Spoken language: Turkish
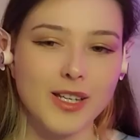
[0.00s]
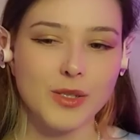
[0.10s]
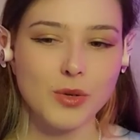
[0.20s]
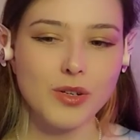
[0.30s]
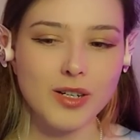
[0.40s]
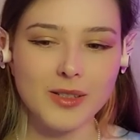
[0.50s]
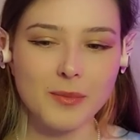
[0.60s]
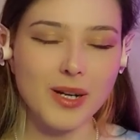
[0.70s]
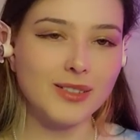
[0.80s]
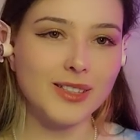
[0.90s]
Sonra
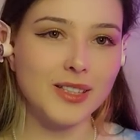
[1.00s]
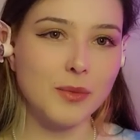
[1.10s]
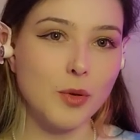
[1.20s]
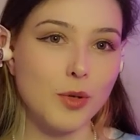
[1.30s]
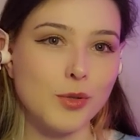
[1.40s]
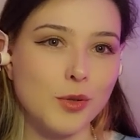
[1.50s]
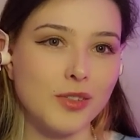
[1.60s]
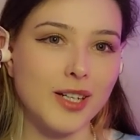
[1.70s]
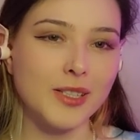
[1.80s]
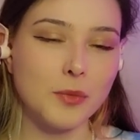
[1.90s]
baktık ki böyle
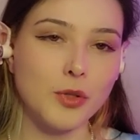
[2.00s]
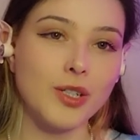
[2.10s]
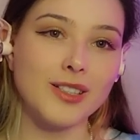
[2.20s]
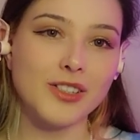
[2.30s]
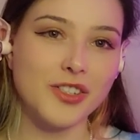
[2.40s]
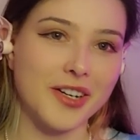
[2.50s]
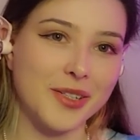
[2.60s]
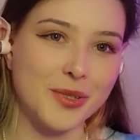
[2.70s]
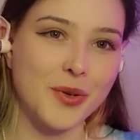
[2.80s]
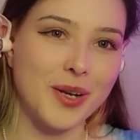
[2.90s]
sonlarda Monika'nın
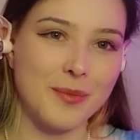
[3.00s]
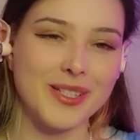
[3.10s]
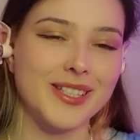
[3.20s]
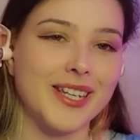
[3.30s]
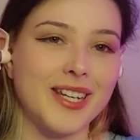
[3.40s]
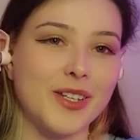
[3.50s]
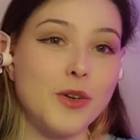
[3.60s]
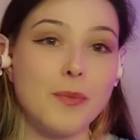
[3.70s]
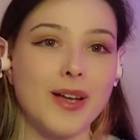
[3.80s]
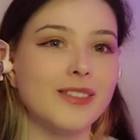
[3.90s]
şarkı söylemesi
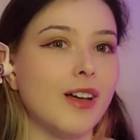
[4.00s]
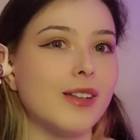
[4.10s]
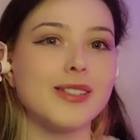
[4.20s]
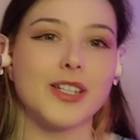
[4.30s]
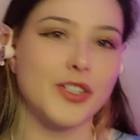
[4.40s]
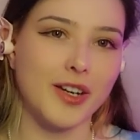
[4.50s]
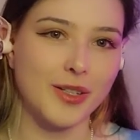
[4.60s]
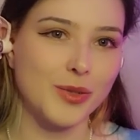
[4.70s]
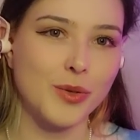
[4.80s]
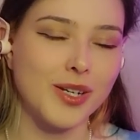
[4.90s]
gerekiyor. Ben de asla
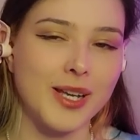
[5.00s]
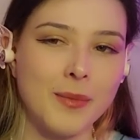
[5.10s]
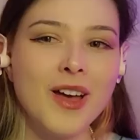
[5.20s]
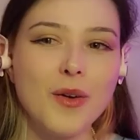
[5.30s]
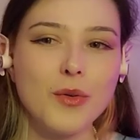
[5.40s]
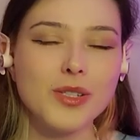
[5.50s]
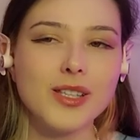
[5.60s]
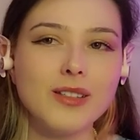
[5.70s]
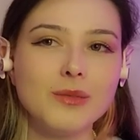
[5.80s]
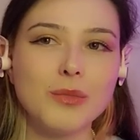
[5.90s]
şarkı söyleyemem. O
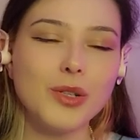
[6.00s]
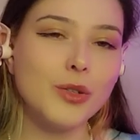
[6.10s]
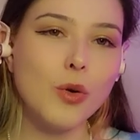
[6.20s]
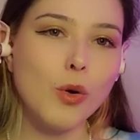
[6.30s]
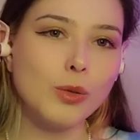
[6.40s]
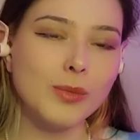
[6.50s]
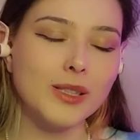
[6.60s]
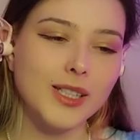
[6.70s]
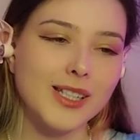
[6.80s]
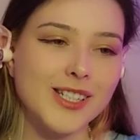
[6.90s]
yüzden Monika
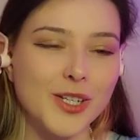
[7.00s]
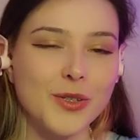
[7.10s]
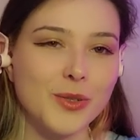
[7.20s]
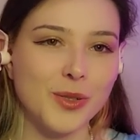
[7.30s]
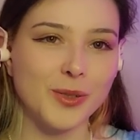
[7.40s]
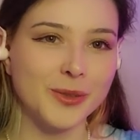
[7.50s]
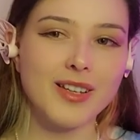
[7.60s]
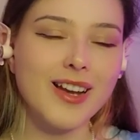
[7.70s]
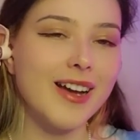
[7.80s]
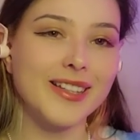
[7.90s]
olmadım. Sayır oldum.
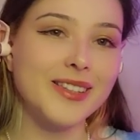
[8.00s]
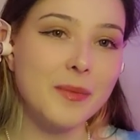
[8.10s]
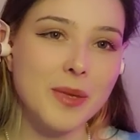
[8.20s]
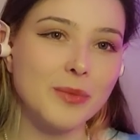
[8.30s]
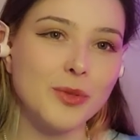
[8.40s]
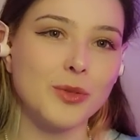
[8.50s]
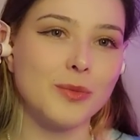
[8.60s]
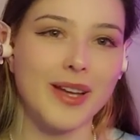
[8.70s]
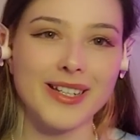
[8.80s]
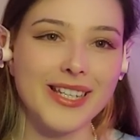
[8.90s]
Gayet de memnunum
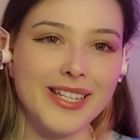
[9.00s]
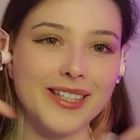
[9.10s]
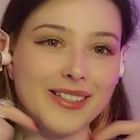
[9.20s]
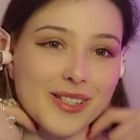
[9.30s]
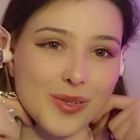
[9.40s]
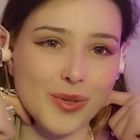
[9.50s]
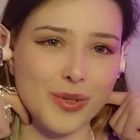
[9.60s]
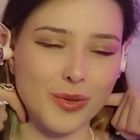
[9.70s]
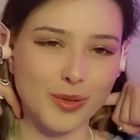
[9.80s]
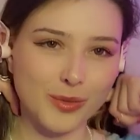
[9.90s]
yani. İyi ki de sayır
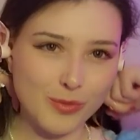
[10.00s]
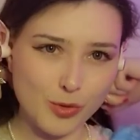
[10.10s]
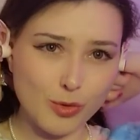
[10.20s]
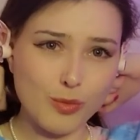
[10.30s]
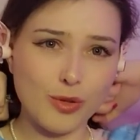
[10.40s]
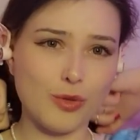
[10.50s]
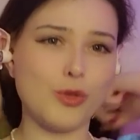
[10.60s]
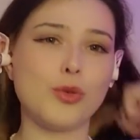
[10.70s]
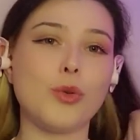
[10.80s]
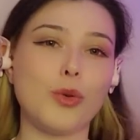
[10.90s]
oldum. Çünkü Monika
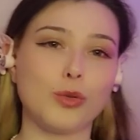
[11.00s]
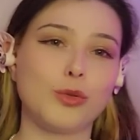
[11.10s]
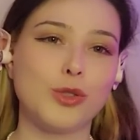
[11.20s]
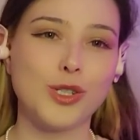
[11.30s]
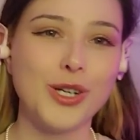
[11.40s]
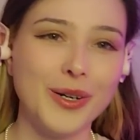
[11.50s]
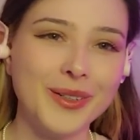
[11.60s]
çok konuşuyor.